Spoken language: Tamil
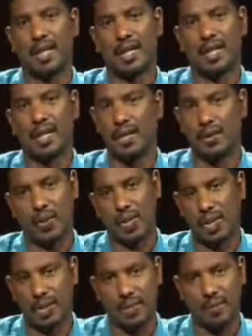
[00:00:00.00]

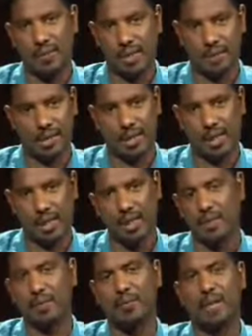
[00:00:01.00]
கலந்துரையாட
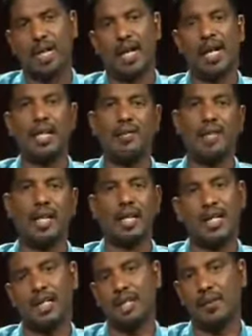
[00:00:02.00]
தீர்மானித்திருக்கின்றோம் அந்த வகையில்
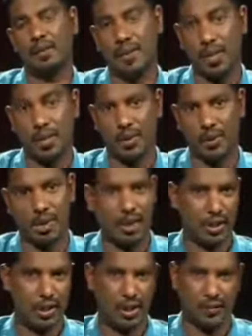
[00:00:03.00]
இன்றைய மத விடியல் நோக்கி
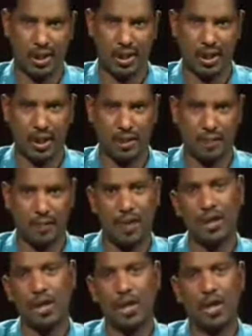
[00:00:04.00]
நிகழ்ச்சிக்கு வருகை தந்திருப்பவர்
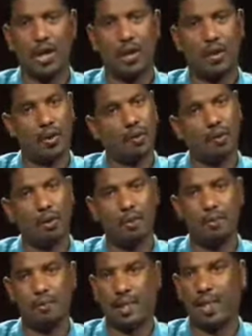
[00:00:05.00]
கொழும்பு
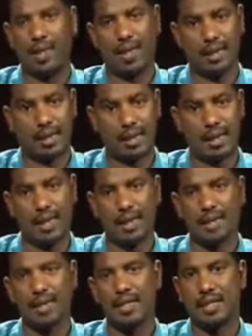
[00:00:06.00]
பல்கலைக்கழகத்தின்
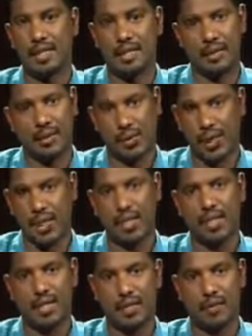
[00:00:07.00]
சட்டத்துறையின்
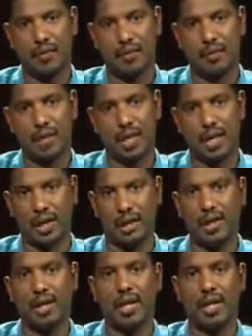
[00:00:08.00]
சிரேஷ்ட விரிவுரையாளர்
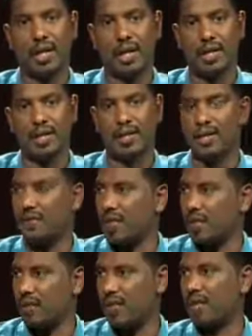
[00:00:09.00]
ஏ
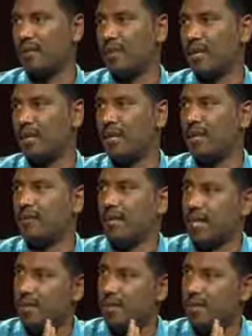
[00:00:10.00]
சர்வேஸ்வரன் அவர்கள் வணக்கம்